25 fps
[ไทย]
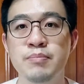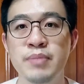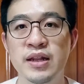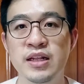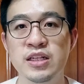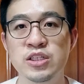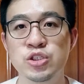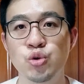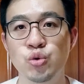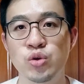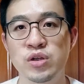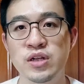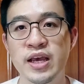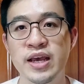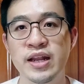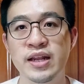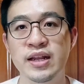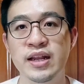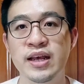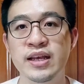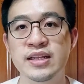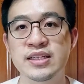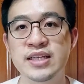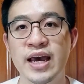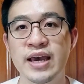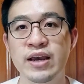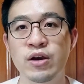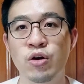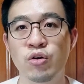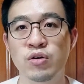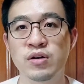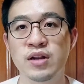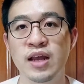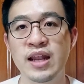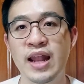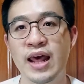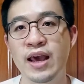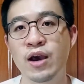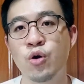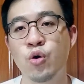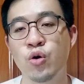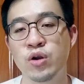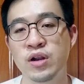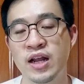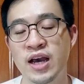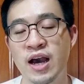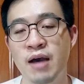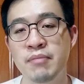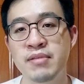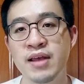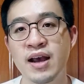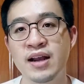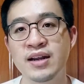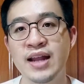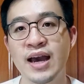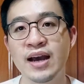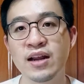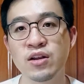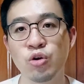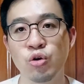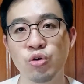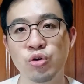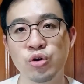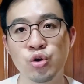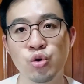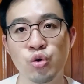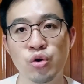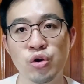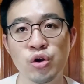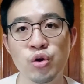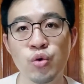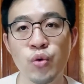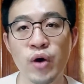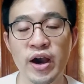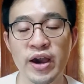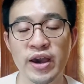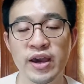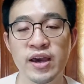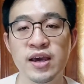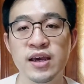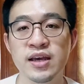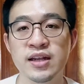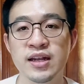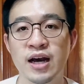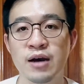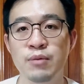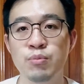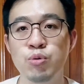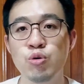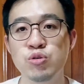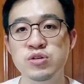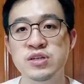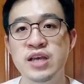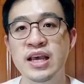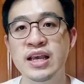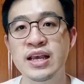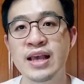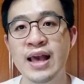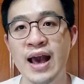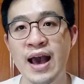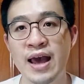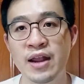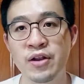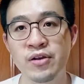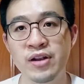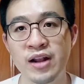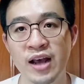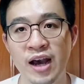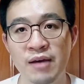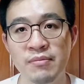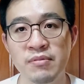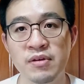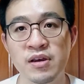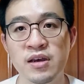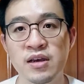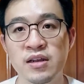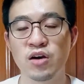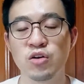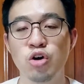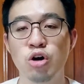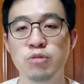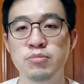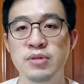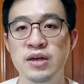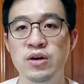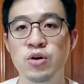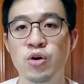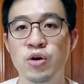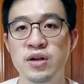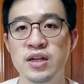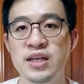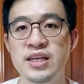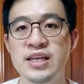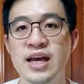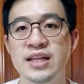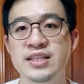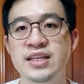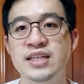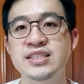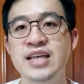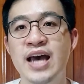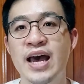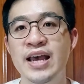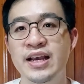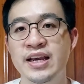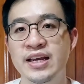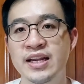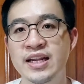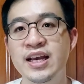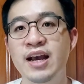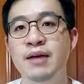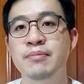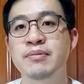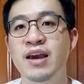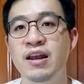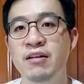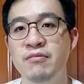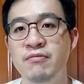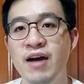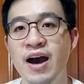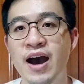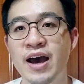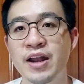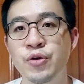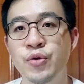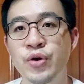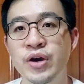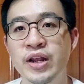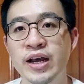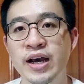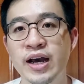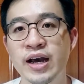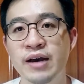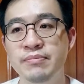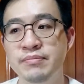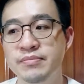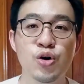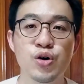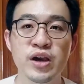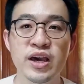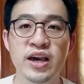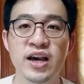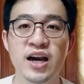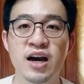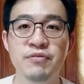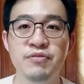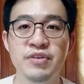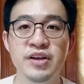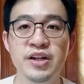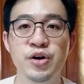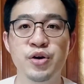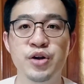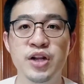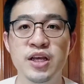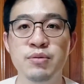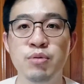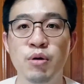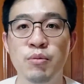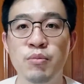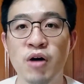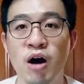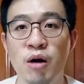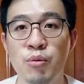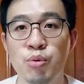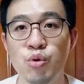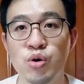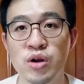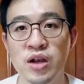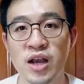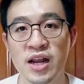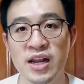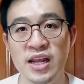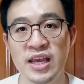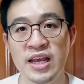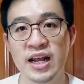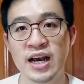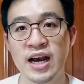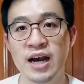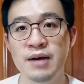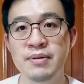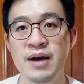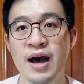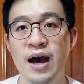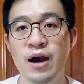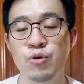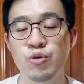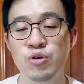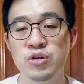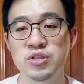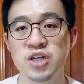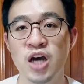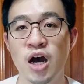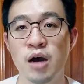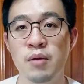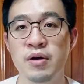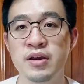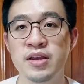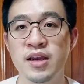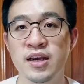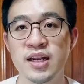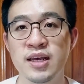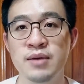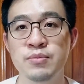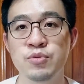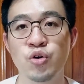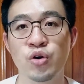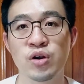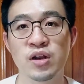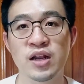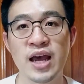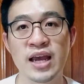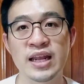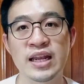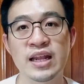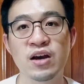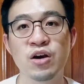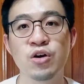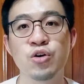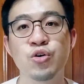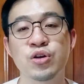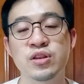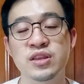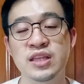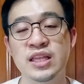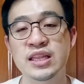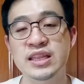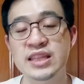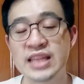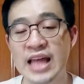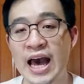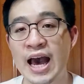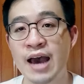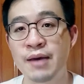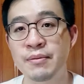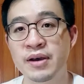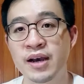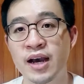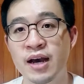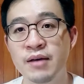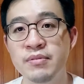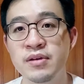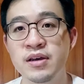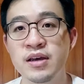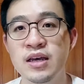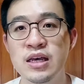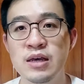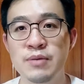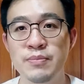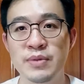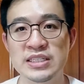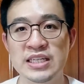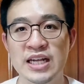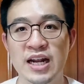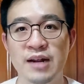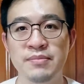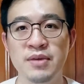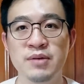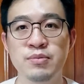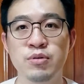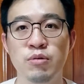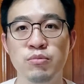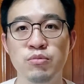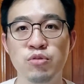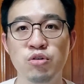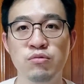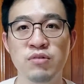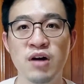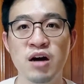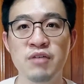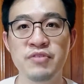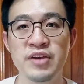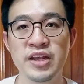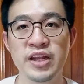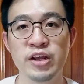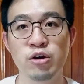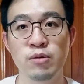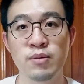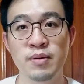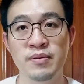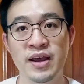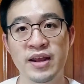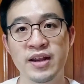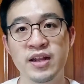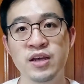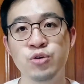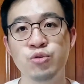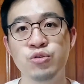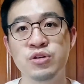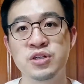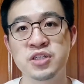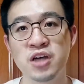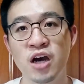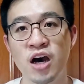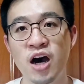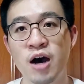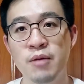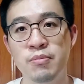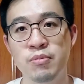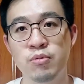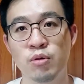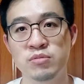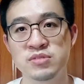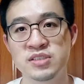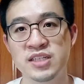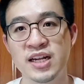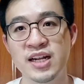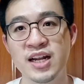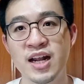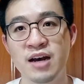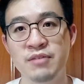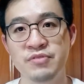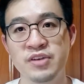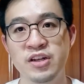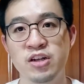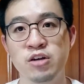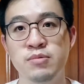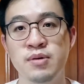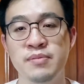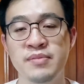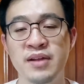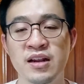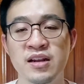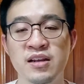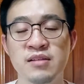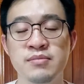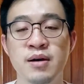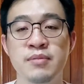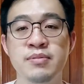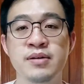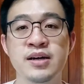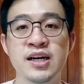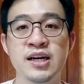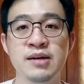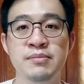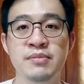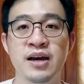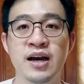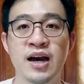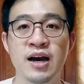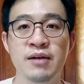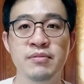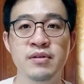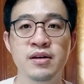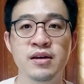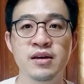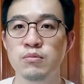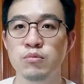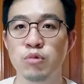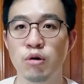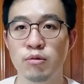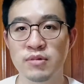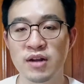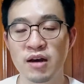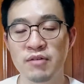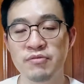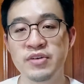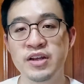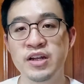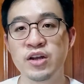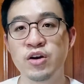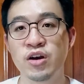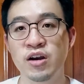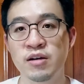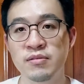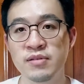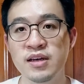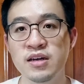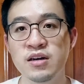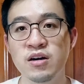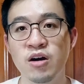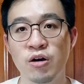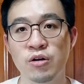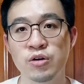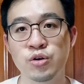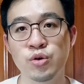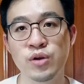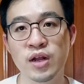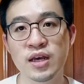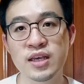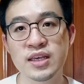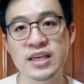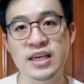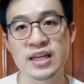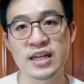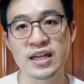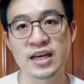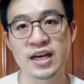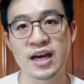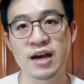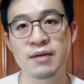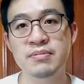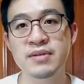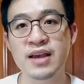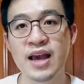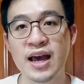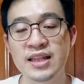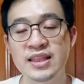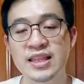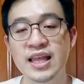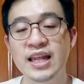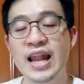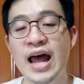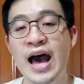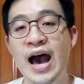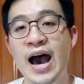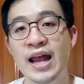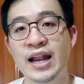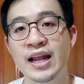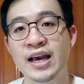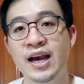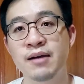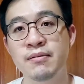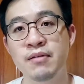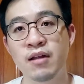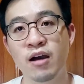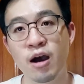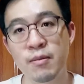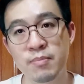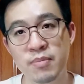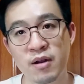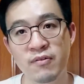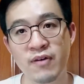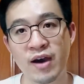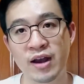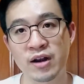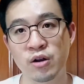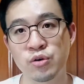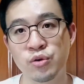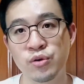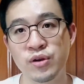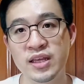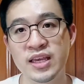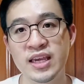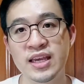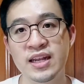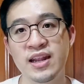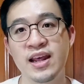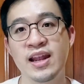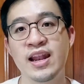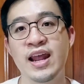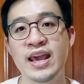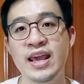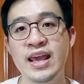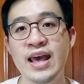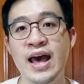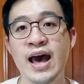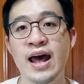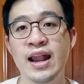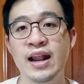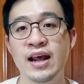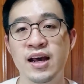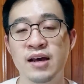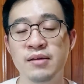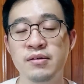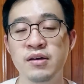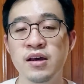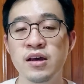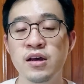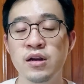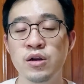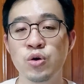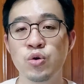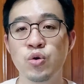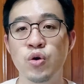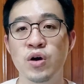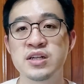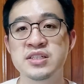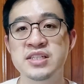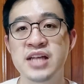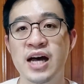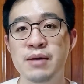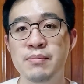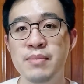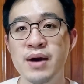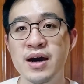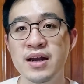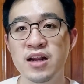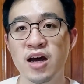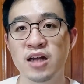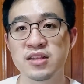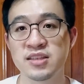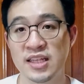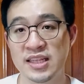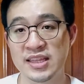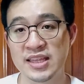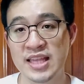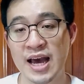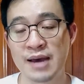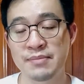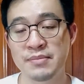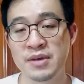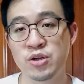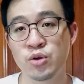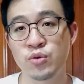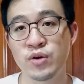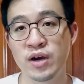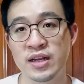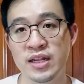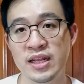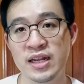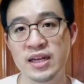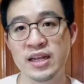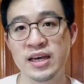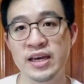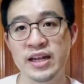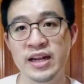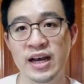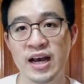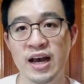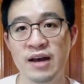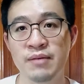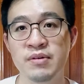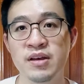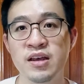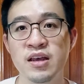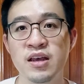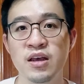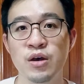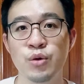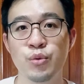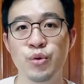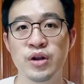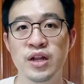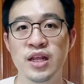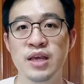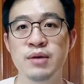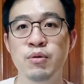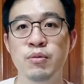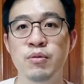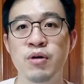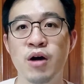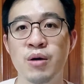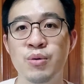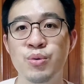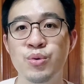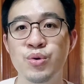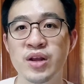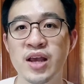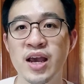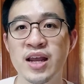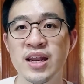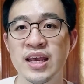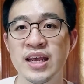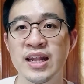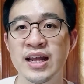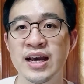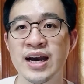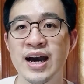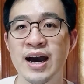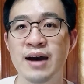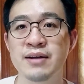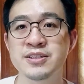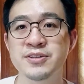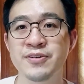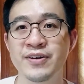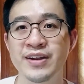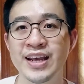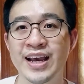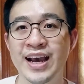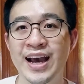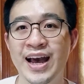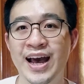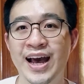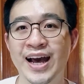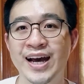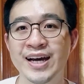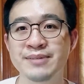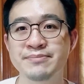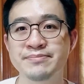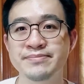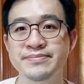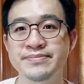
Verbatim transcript: เป็นจุดเด่นในใจของหลาย ๆคนนะครับทั้งนักลงทุนด้วย ทั้งผู้ใช้งานด้วยนะครับ ก็รวมถึงคนที่อยากจะจ่ายเงินให้กับแคนวาด้วยนะครับ โอเคครับวิดีโอนี้ผมขอพูดแค่นี้นะครับหากคุณชอบก็อย่าลืมกดไลค์แล้วก็กดติดตามนะครับมันจะทำให้ผมรู้ว่าวิดีโอแบบไหนที่คุณชอบ ผมจะได้ทำวิดีโอแบบนั้นขึ้นมาเพิ่มนะครับ ผมทำวิดีโอเกี่ยวกับเรื่องของธุรกิจนะครับ การตลาดนะครับ แล้วก็ประวัติของธุรกิจหลาย ๆ อย่างนะครับ ทุกคนสามารถรอติดตามได้ทุกอาทิตย์เลยนะครับ วันนี้ผมขอพูดแค่นี้นะครับสวัสดีครั